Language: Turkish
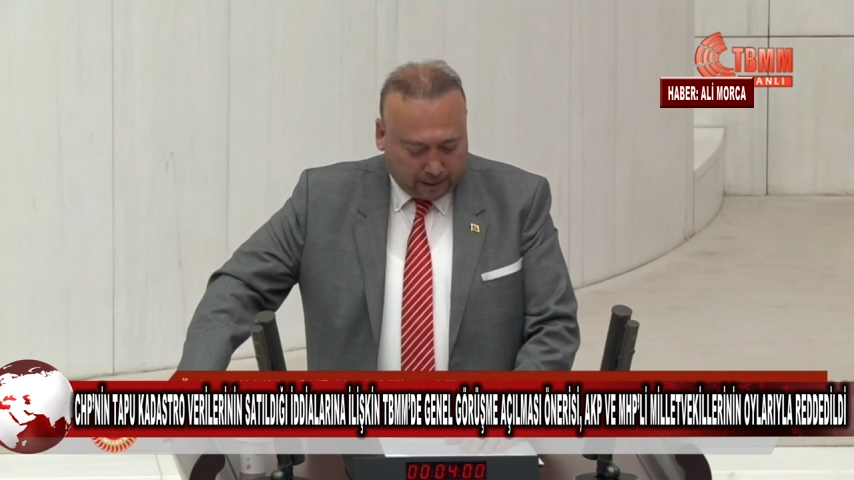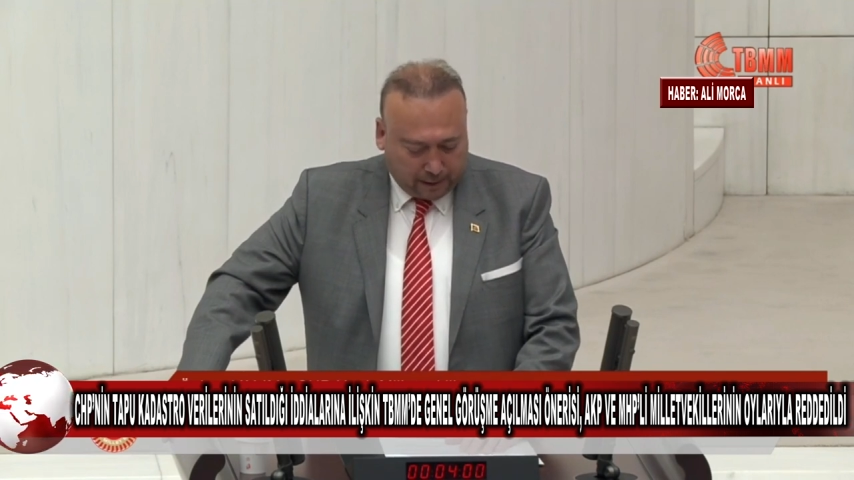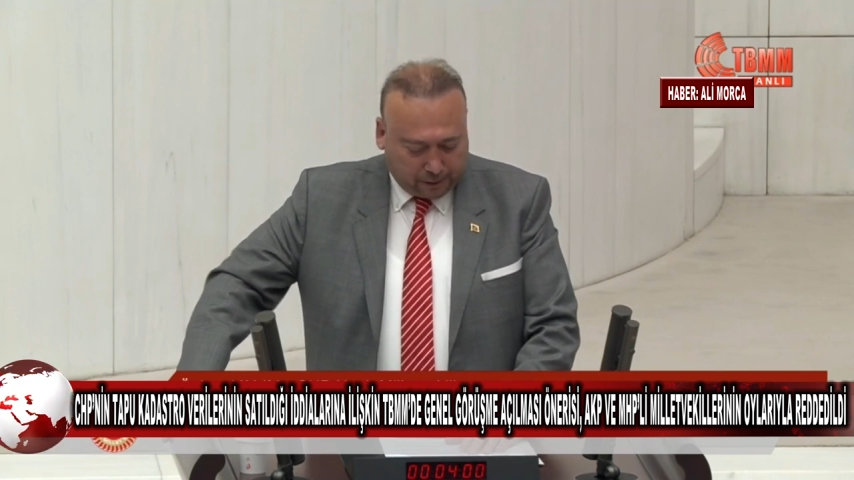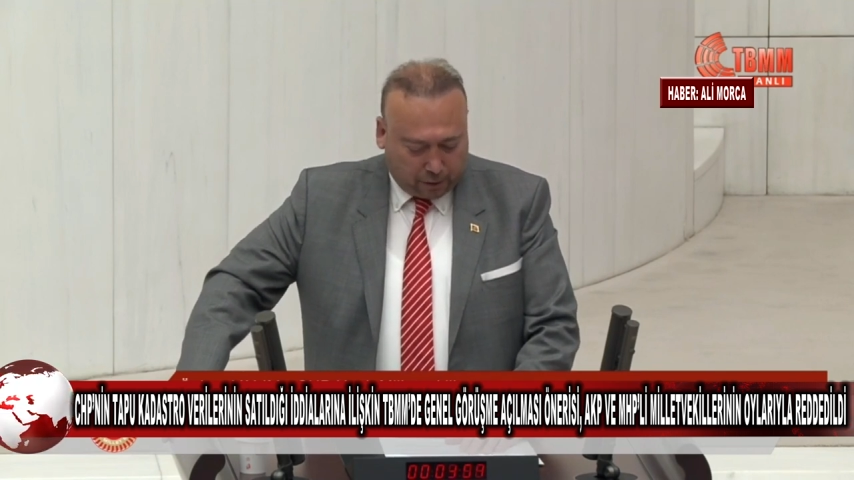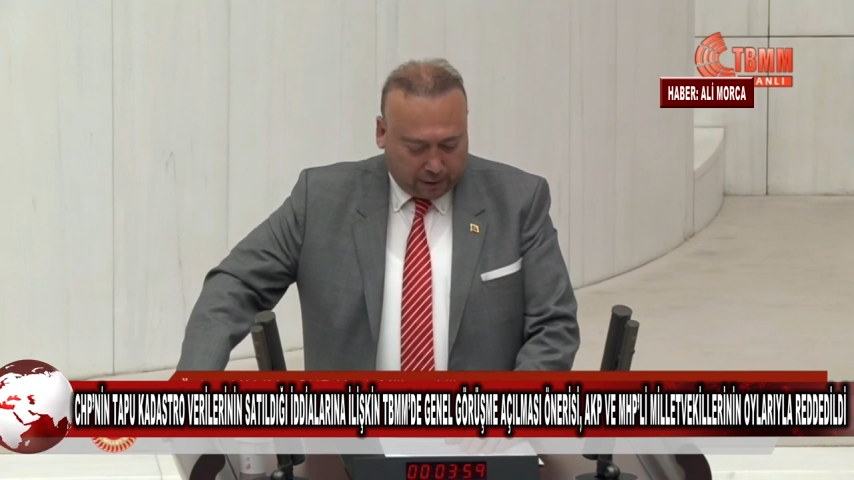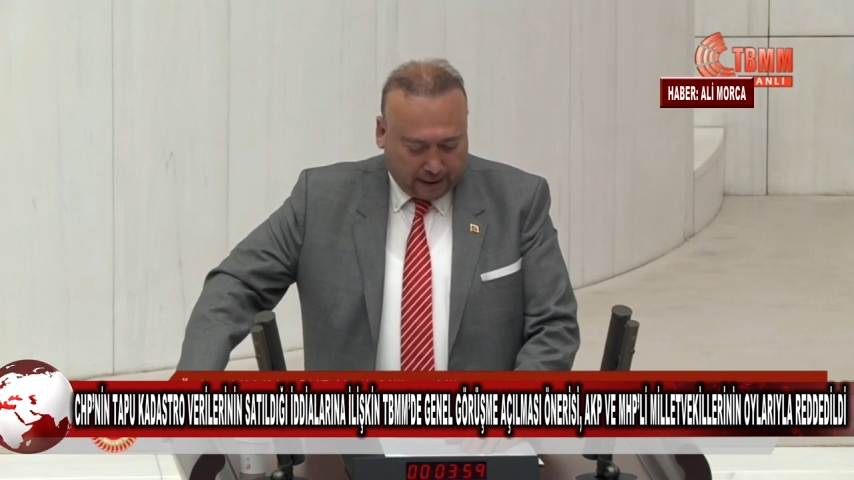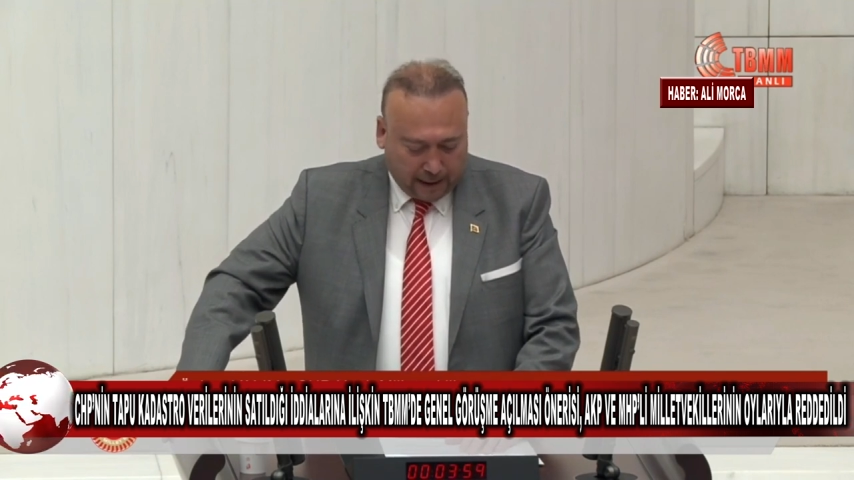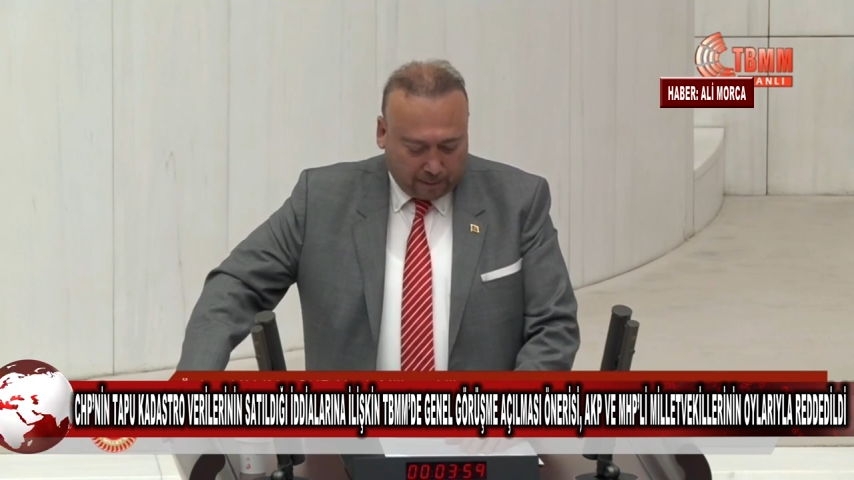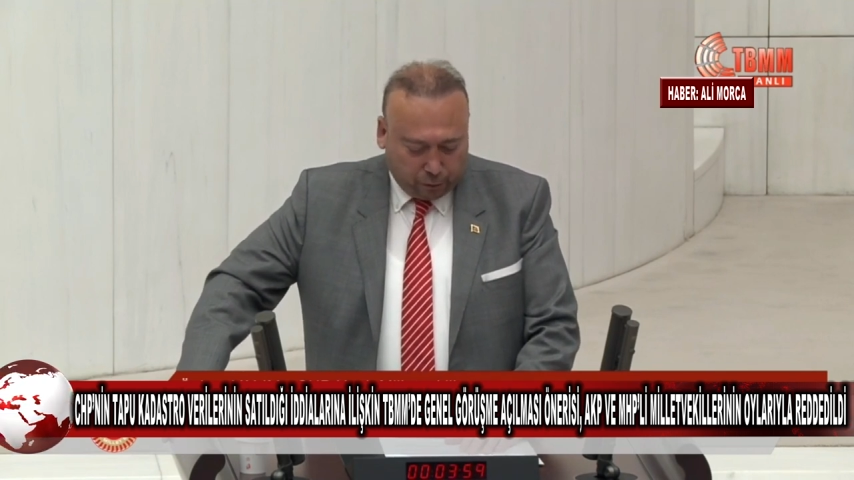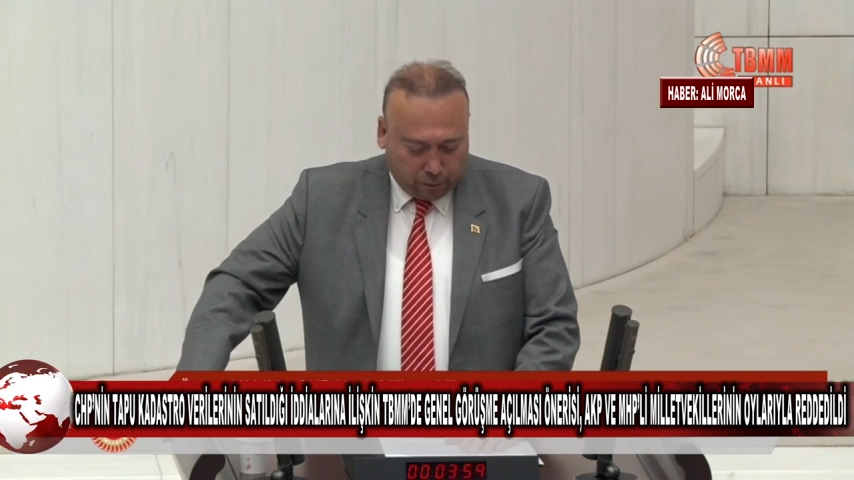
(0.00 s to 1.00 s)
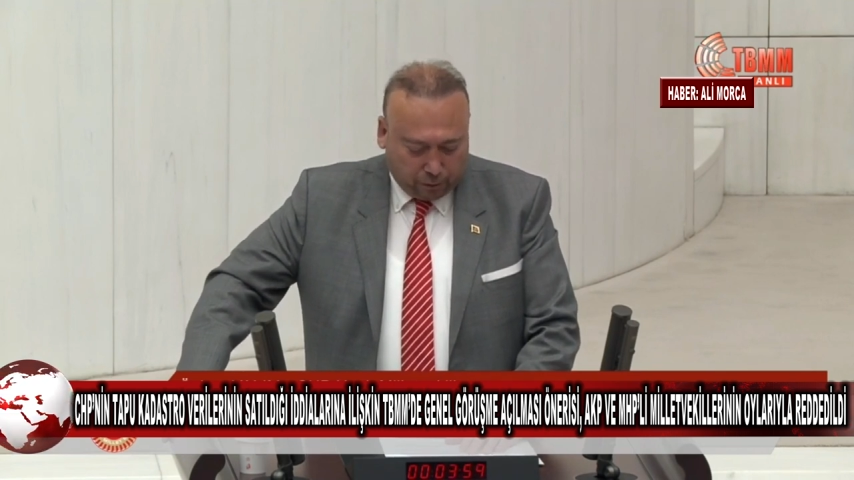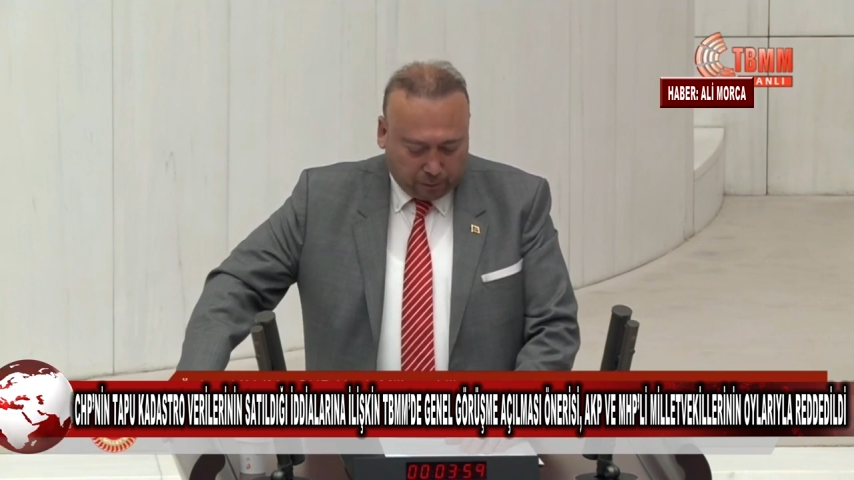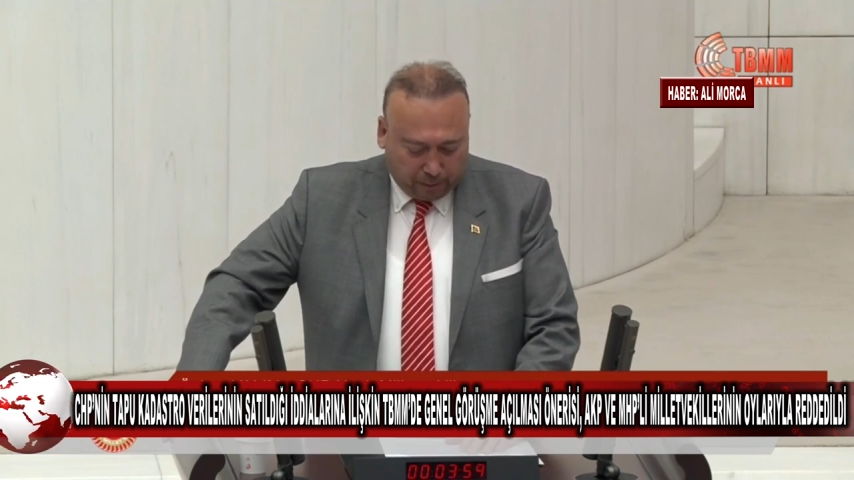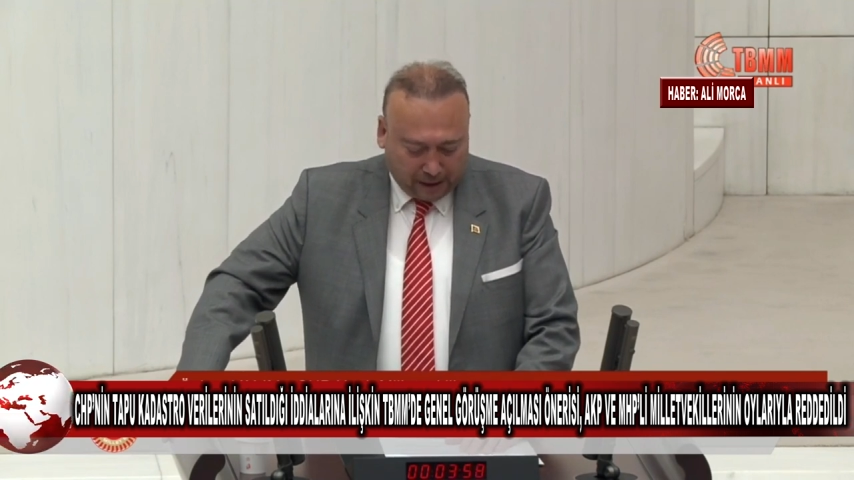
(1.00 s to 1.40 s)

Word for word: kadastro genel müdürlüğünün